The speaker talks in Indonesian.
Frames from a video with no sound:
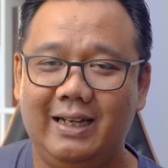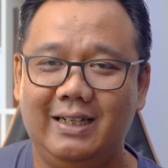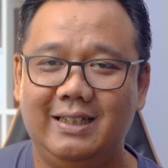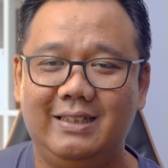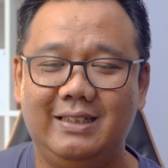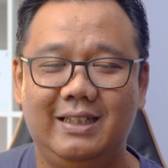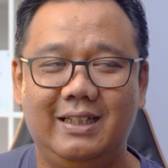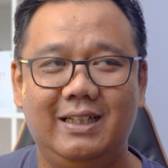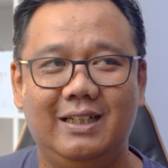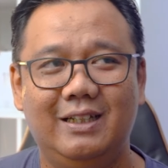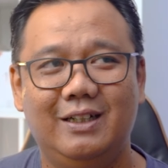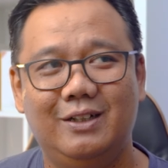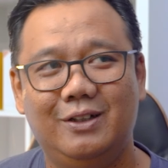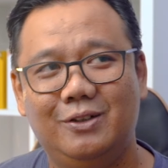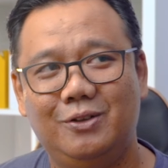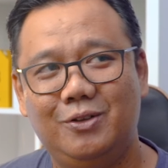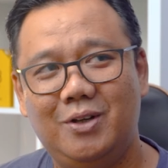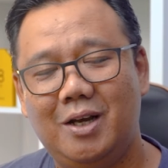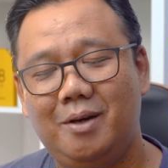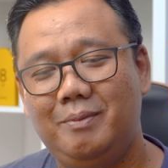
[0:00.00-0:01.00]
ini sih
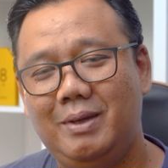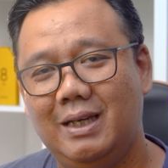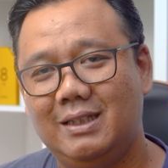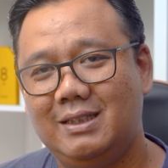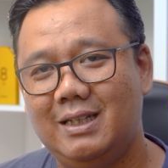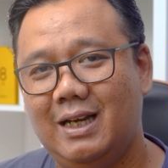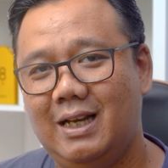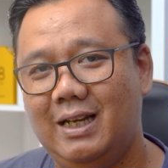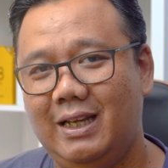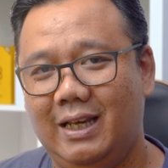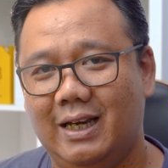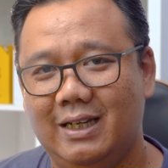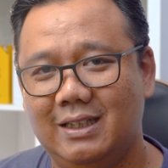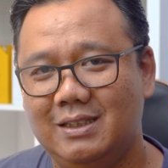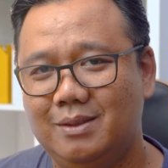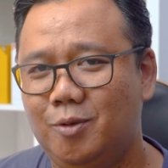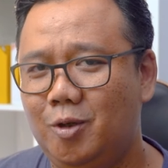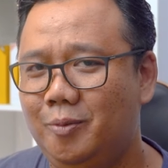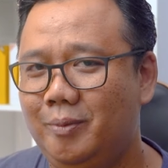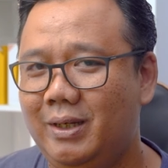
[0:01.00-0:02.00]
udah biasa kali
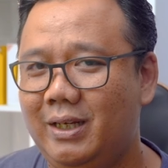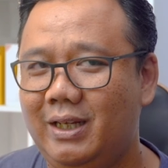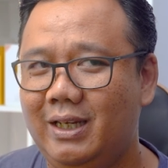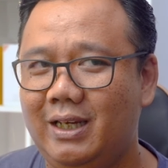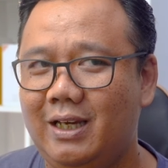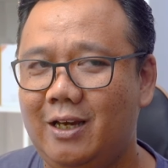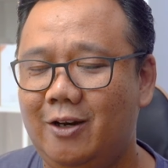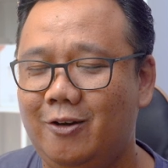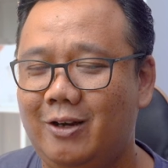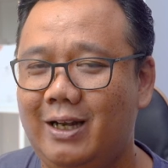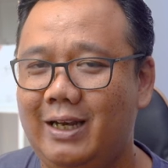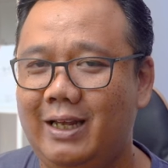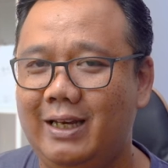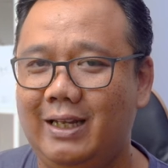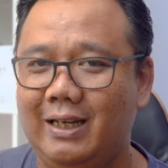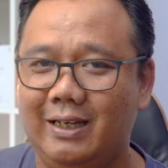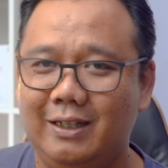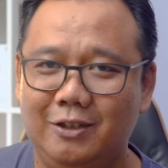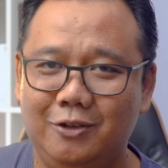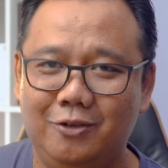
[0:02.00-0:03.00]
ya. Sebelum ini kalau
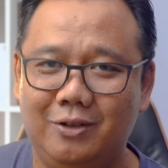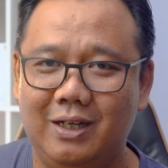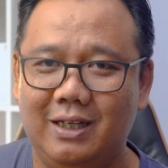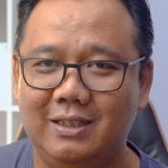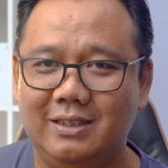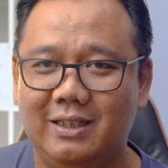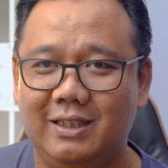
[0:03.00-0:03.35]
kalian ingat juga